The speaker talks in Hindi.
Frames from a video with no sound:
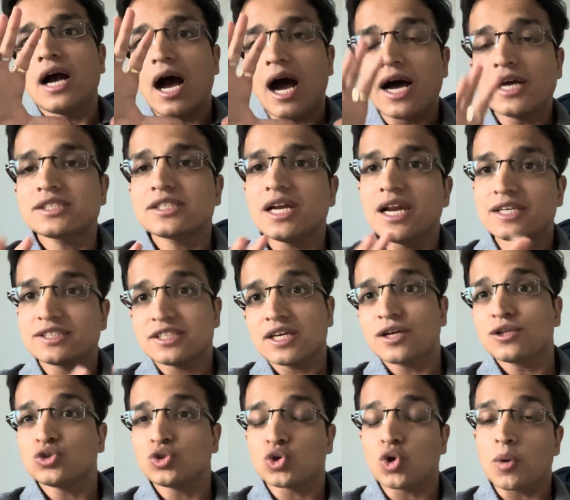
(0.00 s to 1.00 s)
आज के लेक्चर
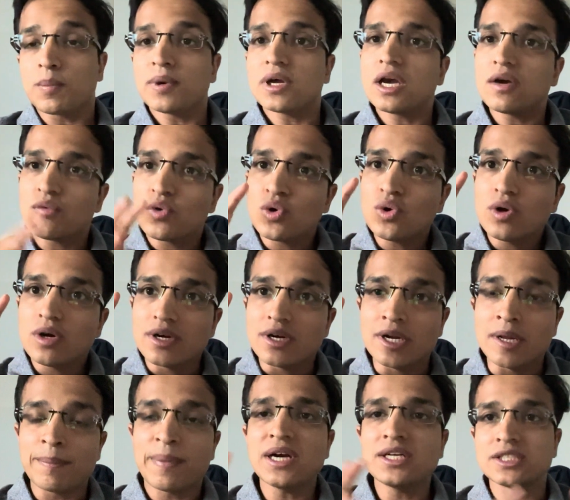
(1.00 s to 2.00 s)
का जो टॉपिक है वो
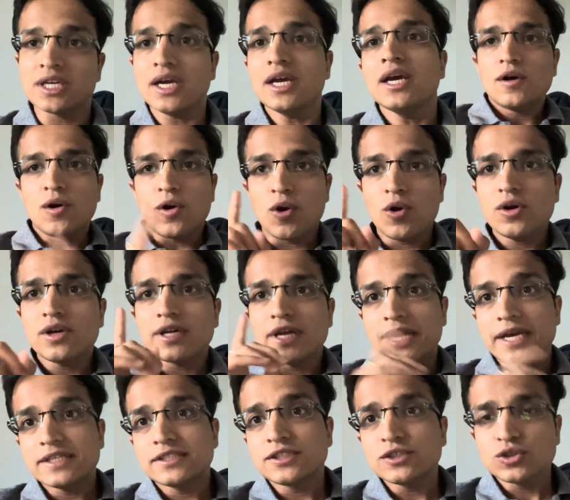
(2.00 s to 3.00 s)
निपट जाए और
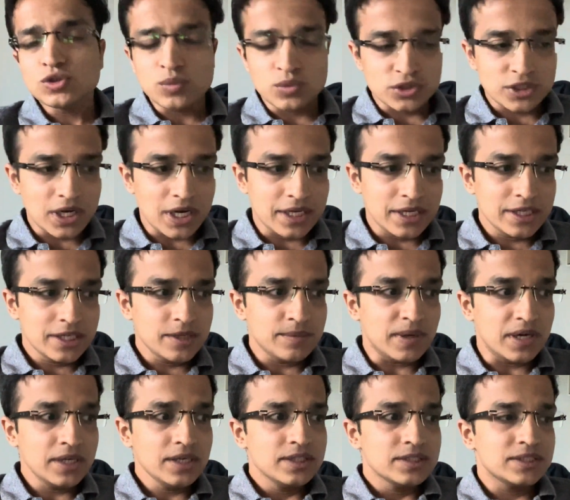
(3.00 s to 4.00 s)
एक चीज़ जो मुझे लगी कि
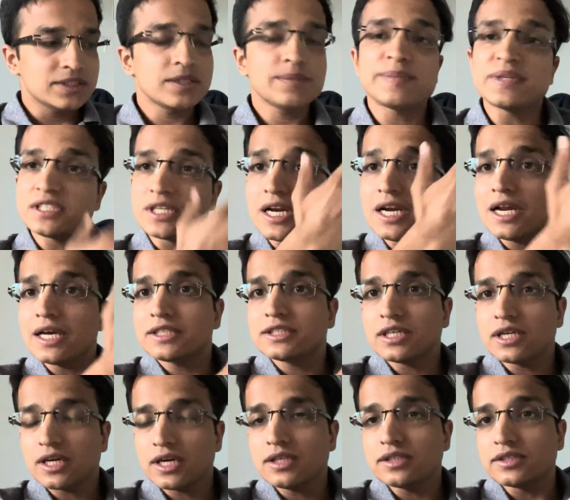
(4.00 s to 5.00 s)
भाई जैसे पिछले
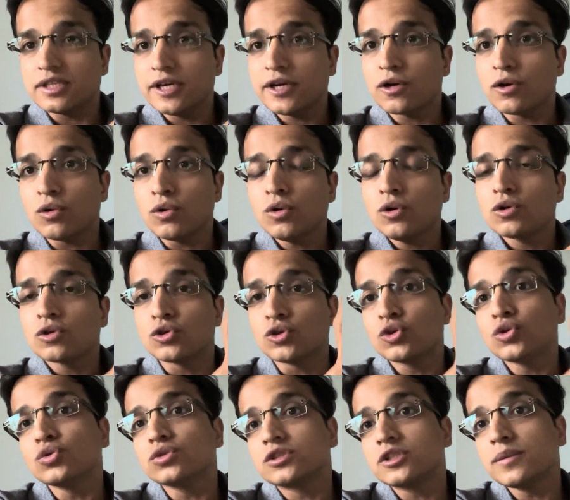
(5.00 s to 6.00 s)
लेक्चर अगर देख लो
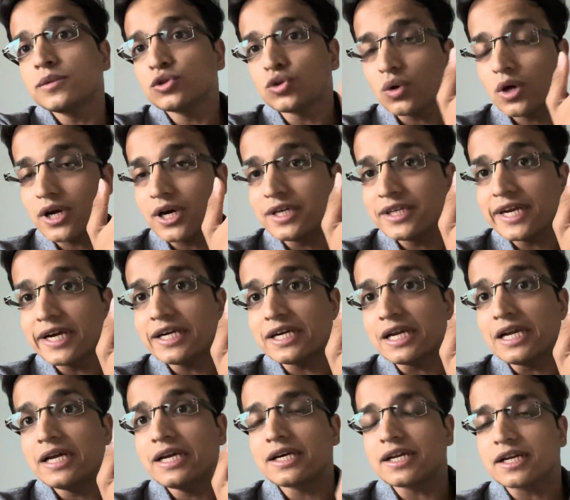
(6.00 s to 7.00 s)
क्योंकि उससे भी थोड़ा कंटेंट
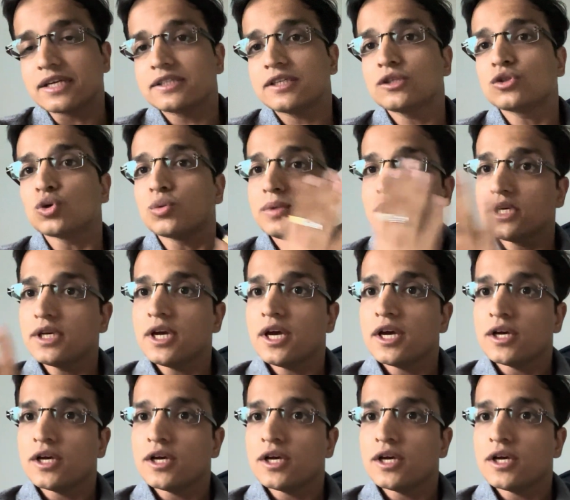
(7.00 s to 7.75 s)
लिंक्ड रहता है तो भी